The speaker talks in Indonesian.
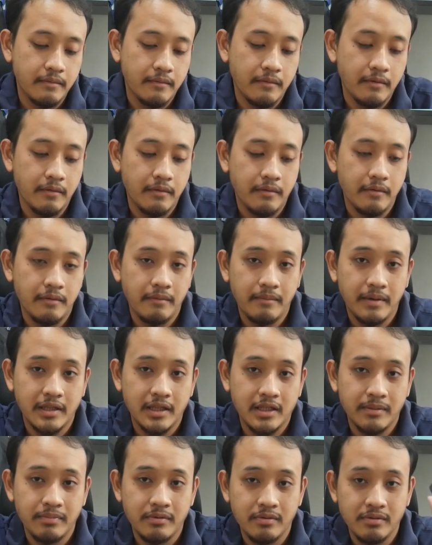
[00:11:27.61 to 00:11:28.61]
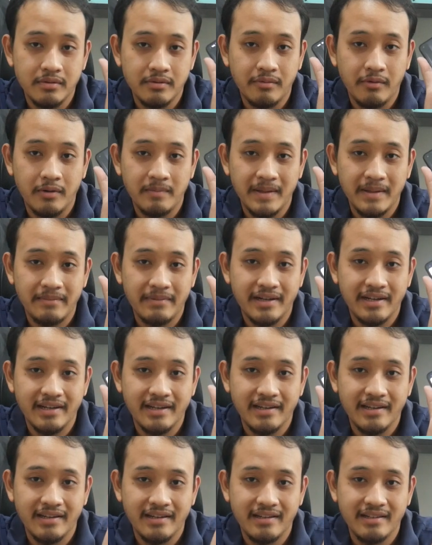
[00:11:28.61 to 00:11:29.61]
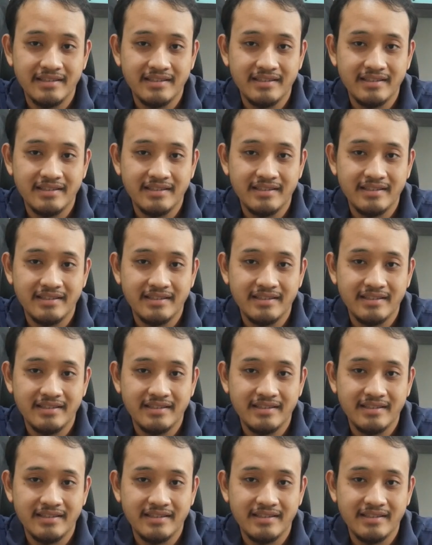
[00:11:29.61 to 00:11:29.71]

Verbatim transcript: Kok mantap tuh wallpapernya.